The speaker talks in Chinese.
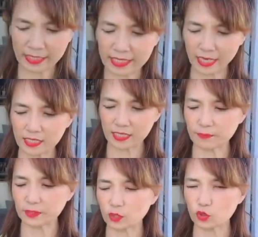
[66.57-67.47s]
起来是比
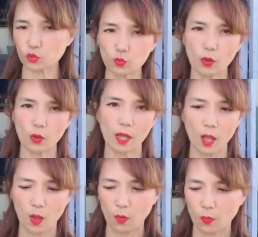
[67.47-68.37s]
较粗犷，
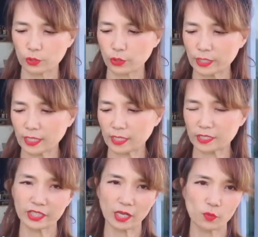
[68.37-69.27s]
我觉得
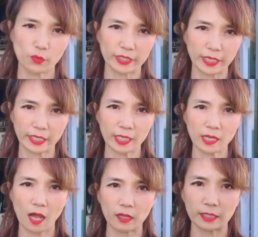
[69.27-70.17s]
效果也挺
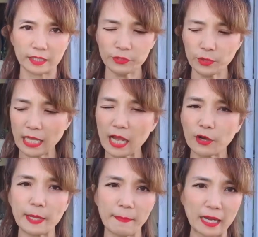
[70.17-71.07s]
好的，因为它可
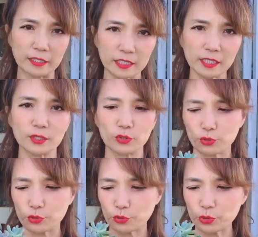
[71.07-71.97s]
以把热
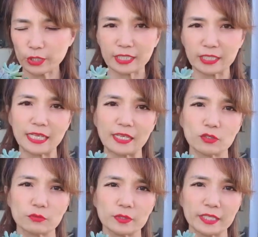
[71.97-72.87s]
聚集在
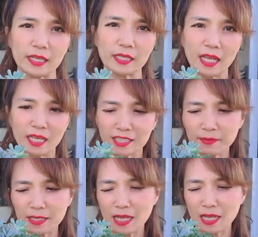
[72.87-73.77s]
中间。基本
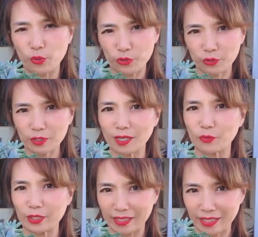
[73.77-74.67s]
上我用了，我
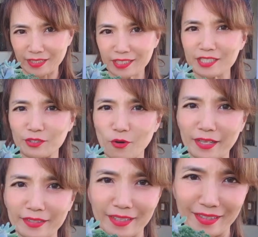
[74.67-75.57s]
也挺喜欢
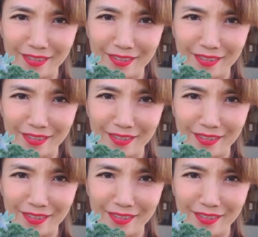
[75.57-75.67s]
的。